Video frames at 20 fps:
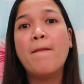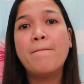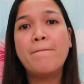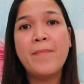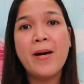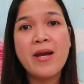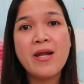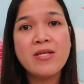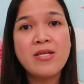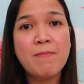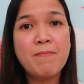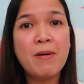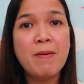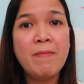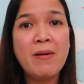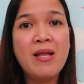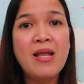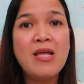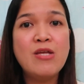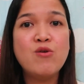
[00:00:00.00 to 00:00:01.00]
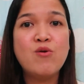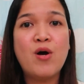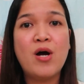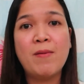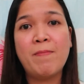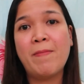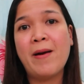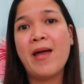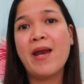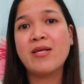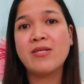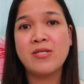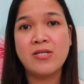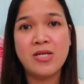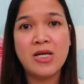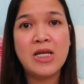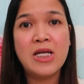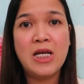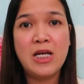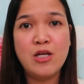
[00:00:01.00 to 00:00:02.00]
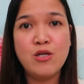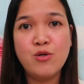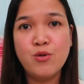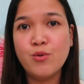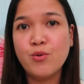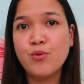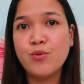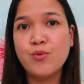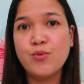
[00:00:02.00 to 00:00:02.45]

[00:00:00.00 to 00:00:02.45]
para sa pamilya nyo at para sa sarili nyo.